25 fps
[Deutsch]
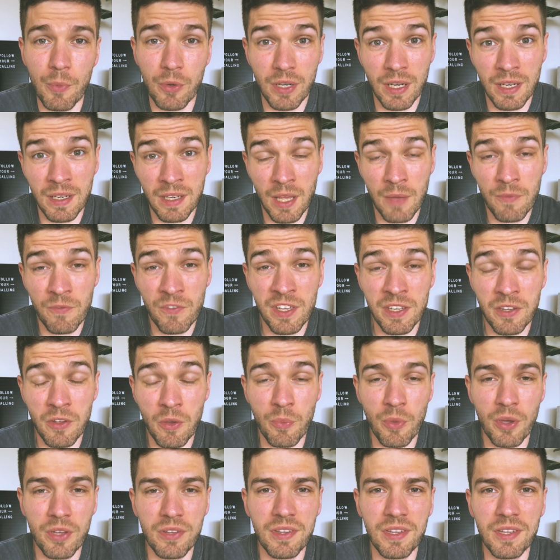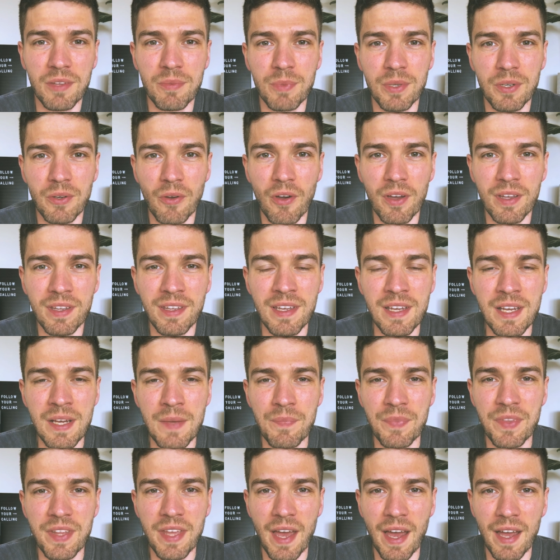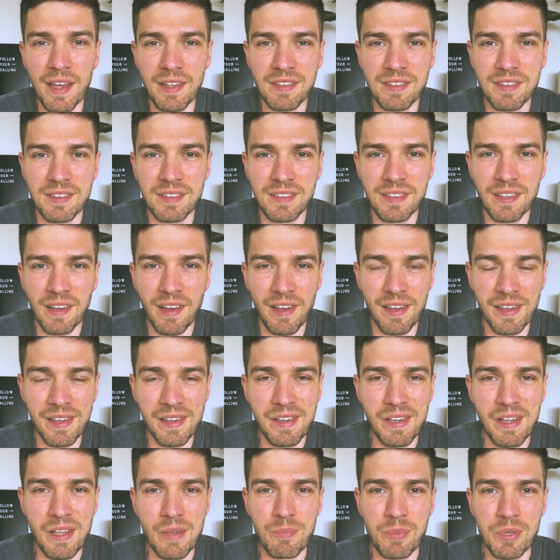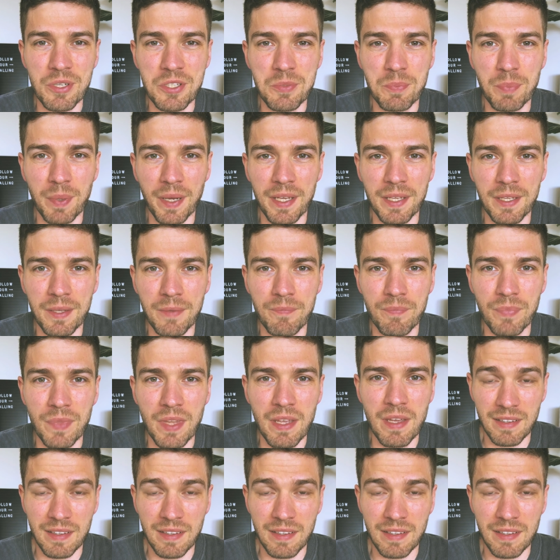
Und in dem Video möchte ich mit euch die ersten drei besprechen.